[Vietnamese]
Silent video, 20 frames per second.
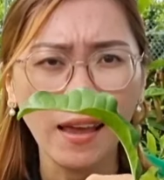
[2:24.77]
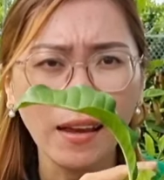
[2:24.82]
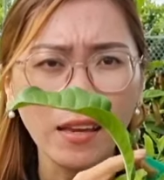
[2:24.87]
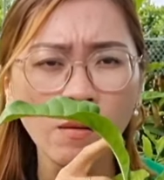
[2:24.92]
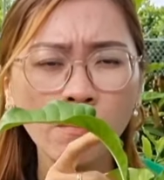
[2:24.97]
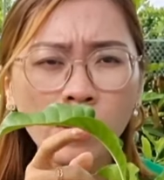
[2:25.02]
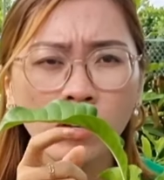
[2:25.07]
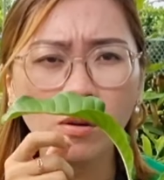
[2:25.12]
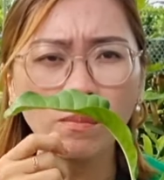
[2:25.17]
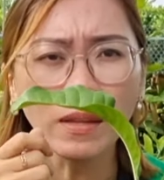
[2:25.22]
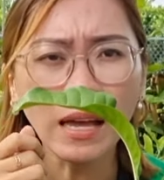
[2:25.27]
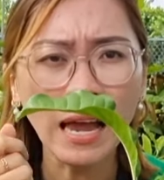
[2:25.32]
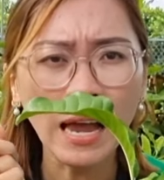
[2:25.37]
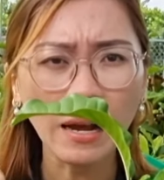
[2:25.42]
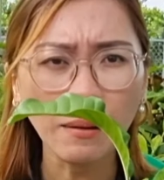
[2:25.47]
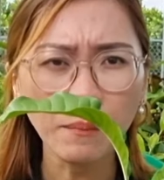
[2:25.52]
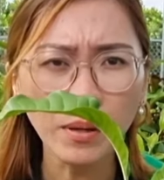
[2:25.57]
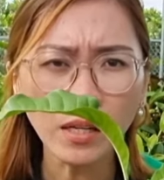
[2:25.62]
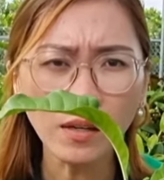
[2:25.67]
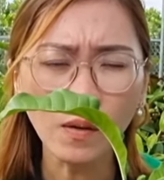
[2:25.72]
Giống như chúng ta
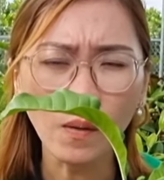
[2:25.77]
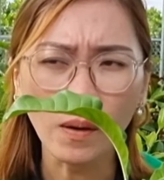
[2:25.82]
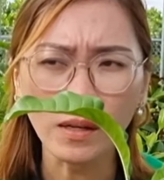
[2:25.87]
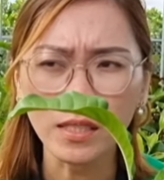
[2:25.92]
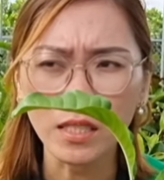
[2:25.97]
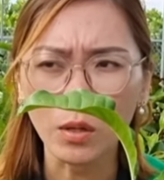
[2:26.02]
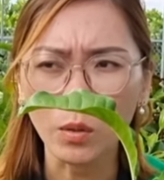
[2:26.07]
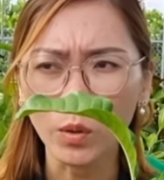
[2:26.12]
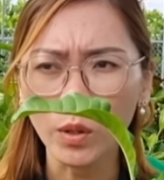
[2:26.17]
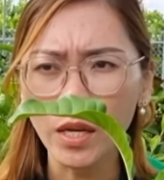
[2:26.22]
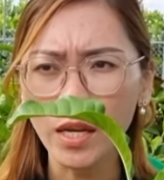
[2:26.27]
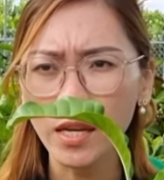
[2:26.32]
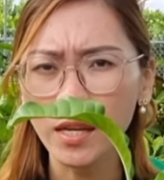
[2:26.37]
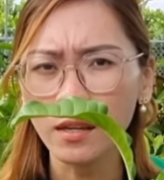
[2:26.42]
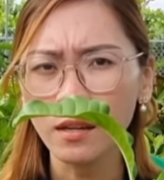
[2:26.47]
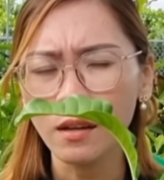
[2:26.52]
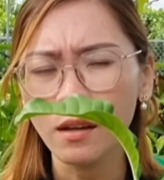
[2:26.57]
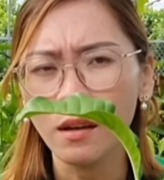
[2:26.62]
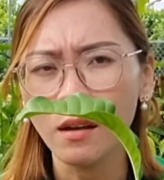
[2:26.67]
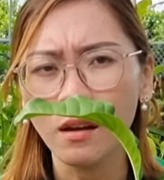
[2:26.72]
ăn mít hoặc sầu riêng
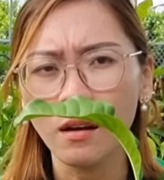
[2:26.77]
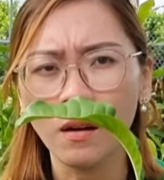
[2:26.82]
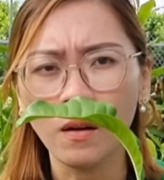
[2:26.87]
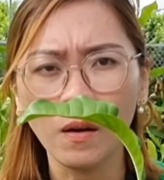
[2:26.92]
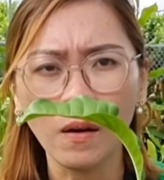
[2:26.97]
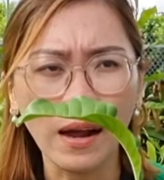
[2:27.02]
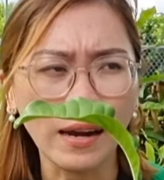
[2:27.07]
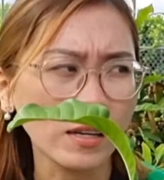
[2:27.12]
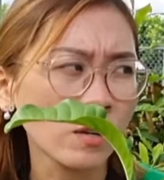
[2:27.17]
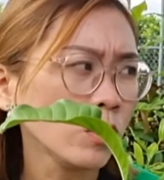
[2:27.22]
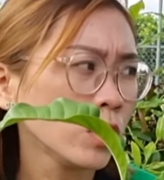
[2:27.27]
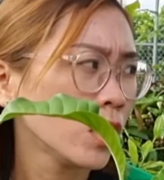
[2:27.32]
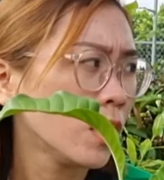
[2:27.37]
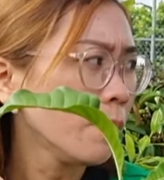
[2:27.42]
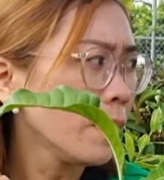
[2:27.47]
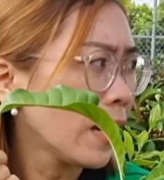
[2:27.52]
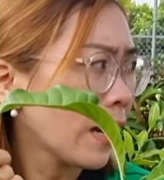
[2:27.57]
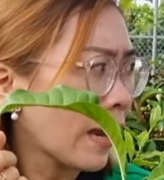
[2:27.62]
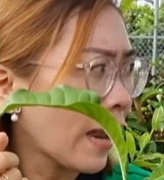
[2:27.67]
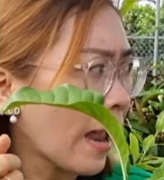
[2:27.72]
hoặc vú sữa
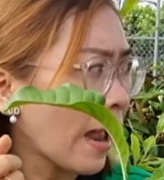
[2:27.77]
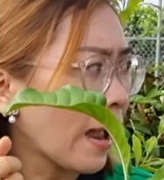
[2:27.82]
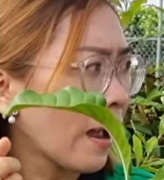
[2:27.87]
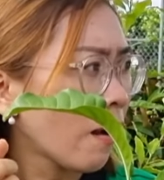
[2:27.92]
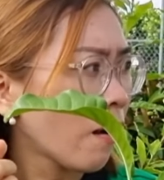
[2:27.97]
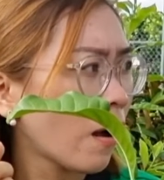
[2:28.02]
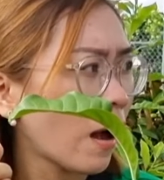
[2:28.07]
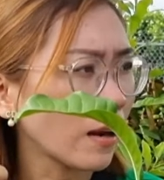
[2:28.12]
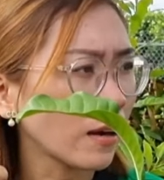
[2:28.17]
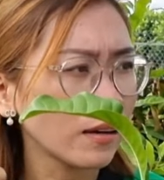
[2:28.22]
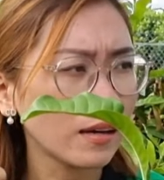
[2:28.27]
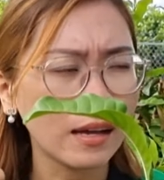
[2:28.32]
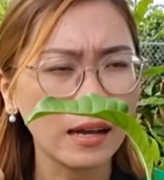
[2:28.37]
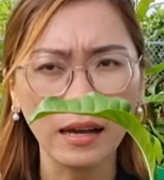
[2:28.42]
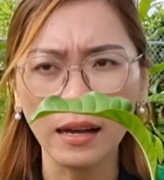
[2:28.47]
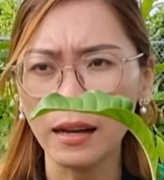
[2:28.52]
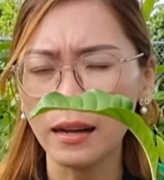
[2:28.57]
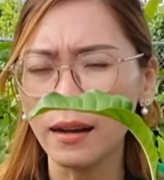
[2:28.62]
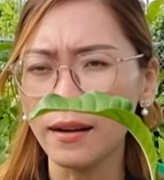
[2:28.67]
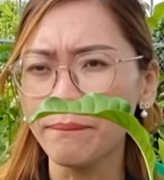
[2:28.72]
Mica hoặc
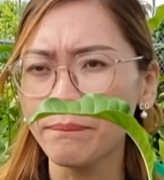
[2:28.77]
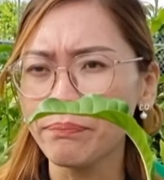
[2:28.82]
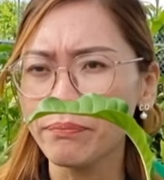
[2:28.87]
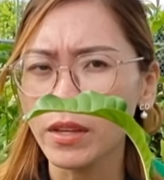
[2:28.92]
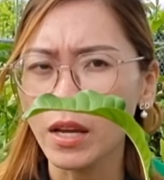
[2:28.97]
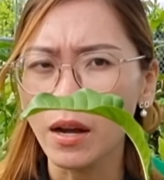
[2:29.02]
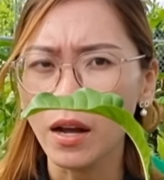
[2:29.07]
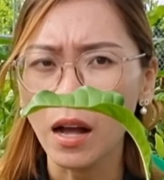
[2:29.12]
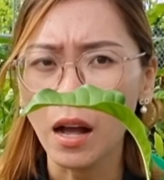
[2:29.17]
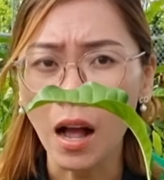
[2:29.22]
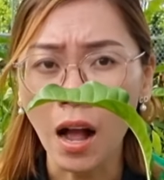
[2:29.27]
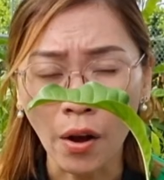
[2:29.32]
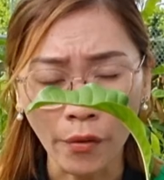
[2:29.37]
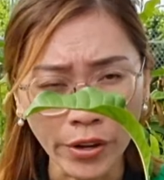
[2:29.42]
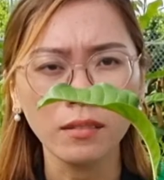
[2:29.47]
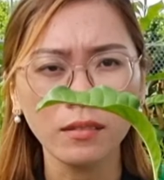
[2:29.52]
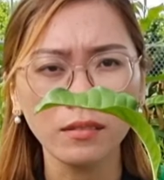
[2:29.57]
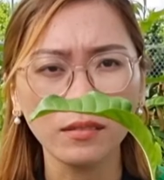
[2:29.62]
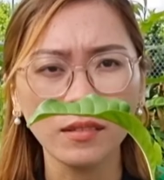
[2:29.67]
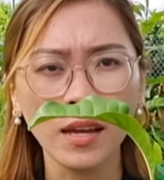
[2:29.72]
là
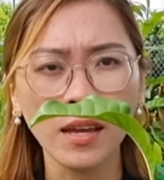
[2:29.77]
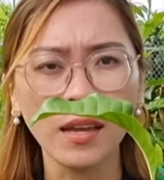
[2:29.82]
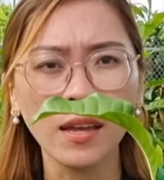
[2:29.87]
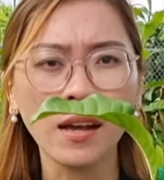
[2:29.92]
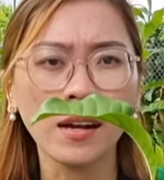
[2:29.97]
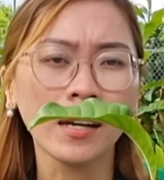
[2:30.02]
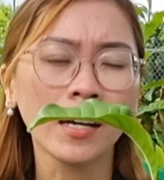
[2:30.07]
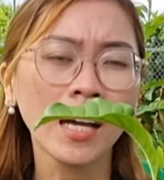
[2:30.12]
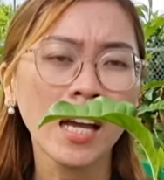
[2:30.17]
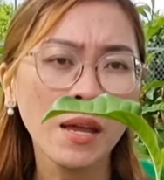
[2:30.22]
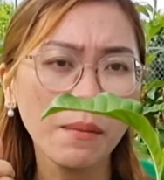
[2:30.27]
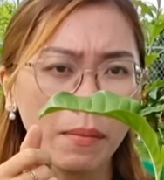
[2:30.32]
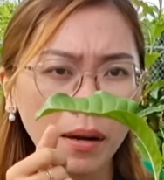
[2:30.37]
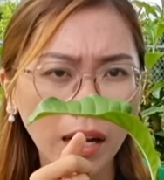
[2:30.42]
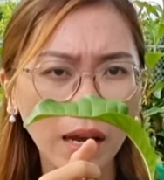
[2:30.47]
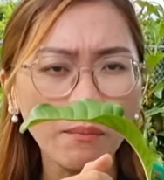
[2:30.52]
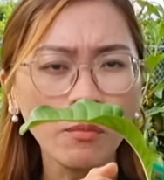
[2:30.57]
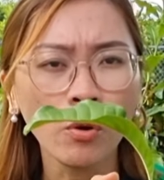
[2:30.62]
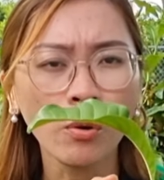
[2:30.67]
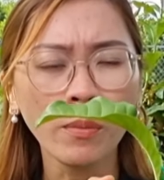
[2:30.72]
ổi gì đó thì khi mà
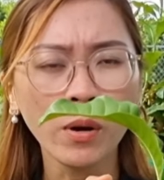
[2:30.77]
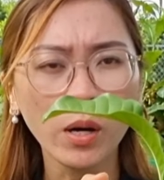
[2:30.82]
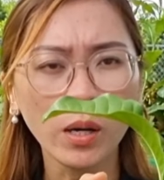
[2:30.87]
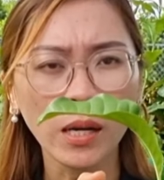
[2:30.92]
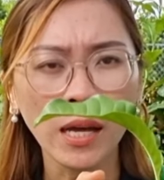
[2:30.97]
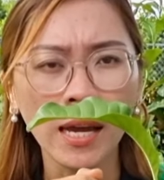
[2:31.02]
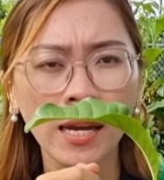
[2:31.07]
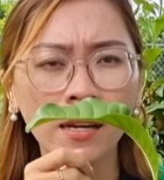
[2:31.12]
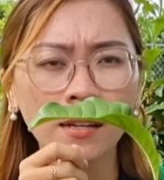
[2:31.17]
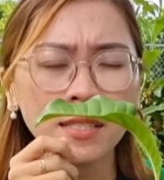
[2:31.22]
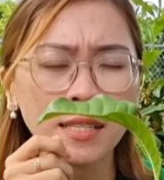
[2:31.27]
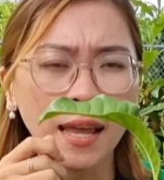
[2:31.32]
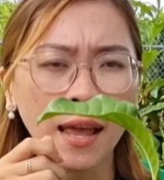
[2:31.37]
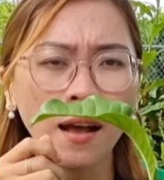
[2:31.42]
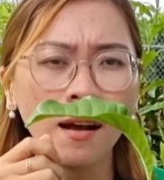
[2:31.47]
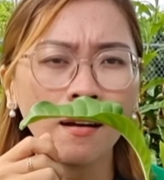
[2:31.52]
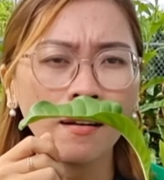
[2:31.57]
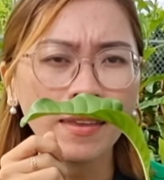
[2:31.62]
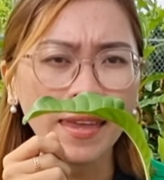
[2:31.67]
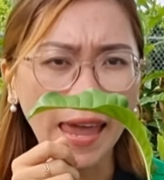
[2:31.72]
cái mùa mưa thì nó sẽ
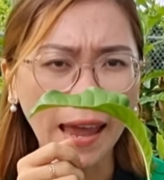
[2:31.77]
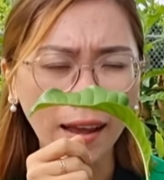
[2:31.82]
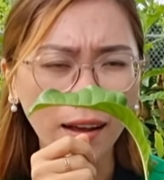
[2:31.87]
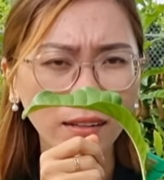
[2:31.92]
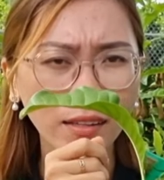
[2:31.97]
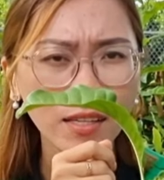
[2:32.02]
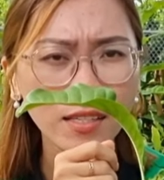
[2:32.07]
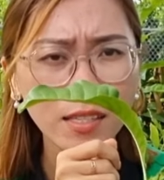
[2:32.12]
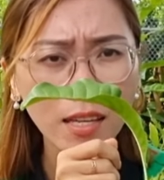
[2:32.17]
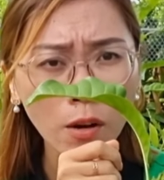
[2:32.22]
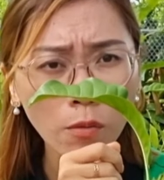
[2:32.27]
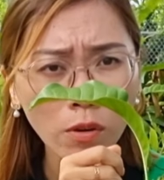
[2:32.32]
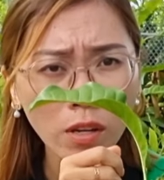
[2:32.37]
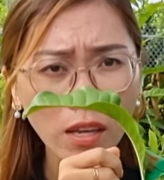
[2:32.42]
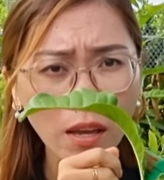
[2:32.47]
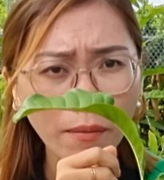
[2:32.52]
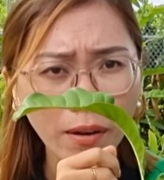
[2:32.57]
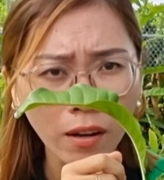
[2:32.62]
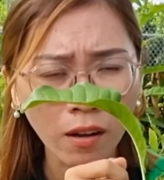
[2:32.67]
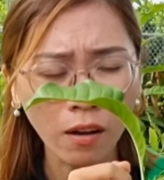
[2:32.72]
hơi nhạt hơn tí xíu nữa
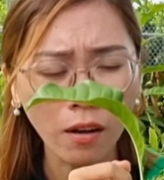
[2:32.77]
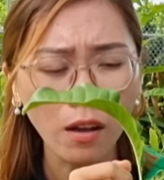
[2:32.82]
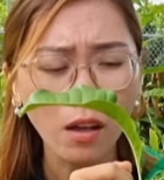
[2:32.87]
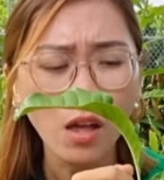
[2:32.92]
nha bà con.